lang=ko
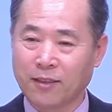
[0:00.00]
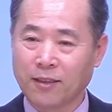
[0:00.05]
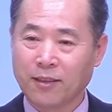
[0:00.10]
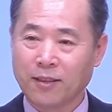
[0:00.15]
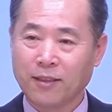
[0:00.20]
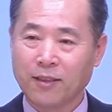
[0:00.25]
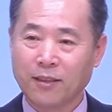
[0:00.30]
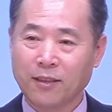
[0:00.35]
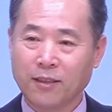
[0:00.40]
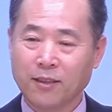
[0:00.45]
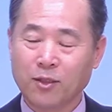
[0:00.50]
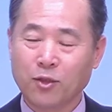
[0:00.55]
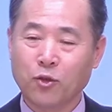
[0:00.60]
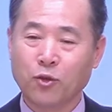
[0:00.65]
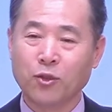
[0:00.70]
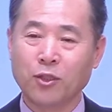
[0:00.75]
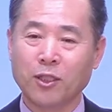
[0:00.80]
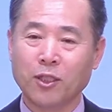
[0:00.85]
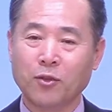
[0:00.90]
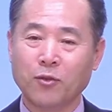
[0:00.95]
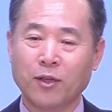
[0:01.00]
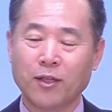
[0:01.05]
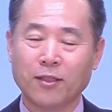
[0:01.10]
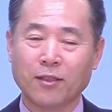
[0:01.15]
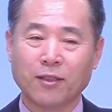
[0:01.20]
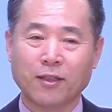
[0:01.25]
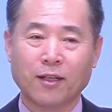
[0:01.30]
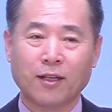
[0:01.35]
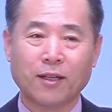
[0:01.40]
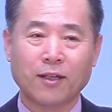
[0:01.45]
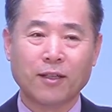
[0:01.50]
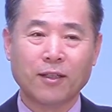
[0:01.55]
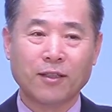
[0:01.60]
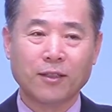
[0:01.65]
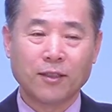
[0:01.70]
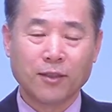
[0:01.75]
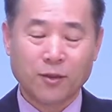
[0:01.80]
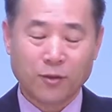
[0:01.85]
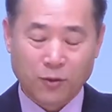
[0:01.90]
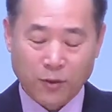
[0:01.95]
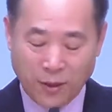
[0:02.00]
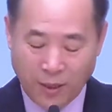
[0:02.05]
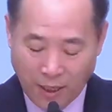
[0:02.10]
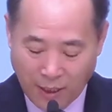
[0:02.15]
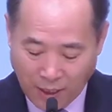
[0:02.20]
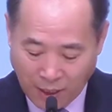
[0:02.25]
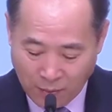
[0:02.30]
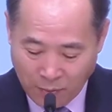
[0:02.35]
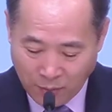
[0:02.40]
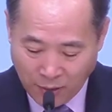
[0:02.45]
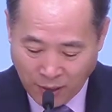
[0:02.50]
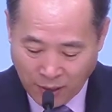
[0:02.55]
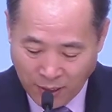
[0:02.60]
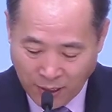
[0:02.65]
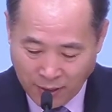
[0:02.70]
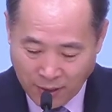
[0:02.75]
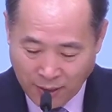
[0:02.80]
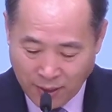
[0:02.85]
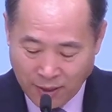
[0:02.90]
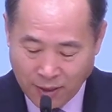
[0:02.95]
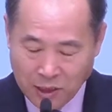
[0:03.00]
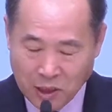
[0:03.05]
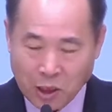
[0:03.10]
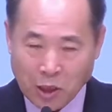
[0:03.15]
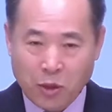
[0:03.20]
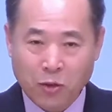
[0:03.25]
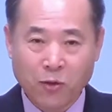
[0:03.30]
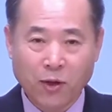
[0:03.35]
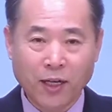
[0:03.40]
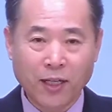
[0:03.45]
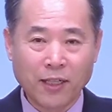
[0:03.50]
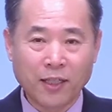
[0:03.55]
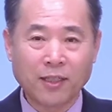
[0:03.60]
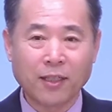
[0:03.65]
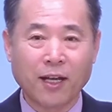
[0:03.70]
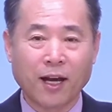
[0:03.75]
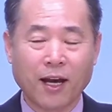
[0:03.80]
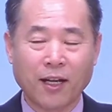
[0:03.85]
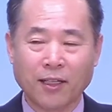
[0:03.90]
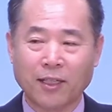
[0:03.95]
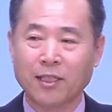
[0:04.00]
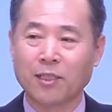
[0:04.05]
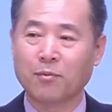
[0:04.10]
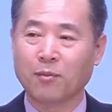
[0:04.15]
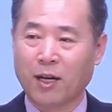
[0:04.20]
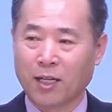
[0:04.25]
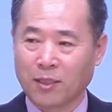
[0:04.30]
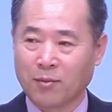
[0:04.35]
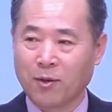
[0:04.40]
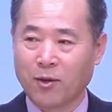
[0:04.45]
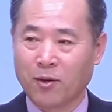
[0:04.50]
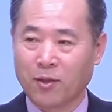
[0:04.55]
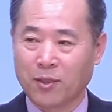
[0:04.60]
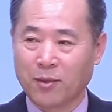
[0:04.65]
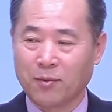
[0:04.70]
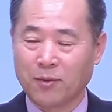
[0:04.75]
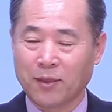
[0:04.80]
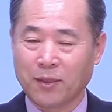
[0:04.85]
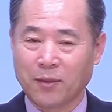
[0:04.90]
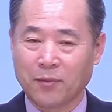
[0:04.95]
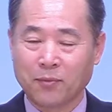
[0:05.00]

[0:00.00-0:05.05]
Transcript: 그 조직을 위해서 우리가 감당해야 될 역할이 있다 하는 것을 말씀하고 있습니다.